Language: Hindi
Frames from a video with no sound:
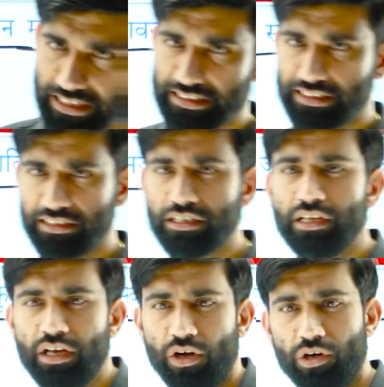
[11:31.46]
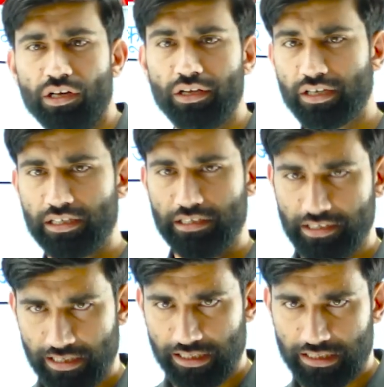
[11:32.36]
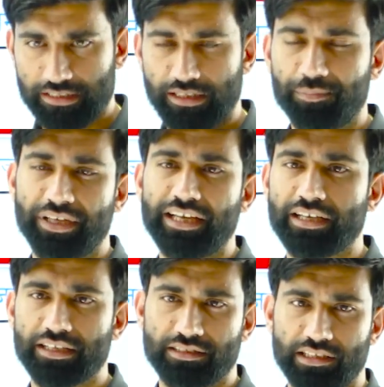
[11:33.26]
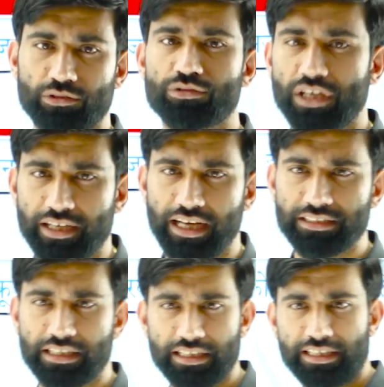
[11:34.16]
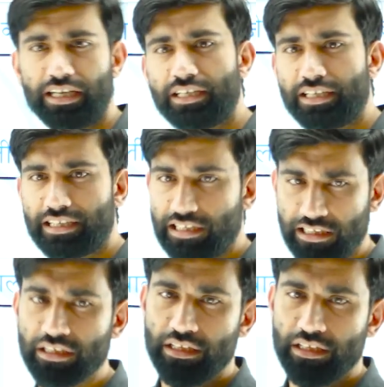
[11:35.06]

के दिन और सबके घर से कुछ अनाज इकट्ठा करके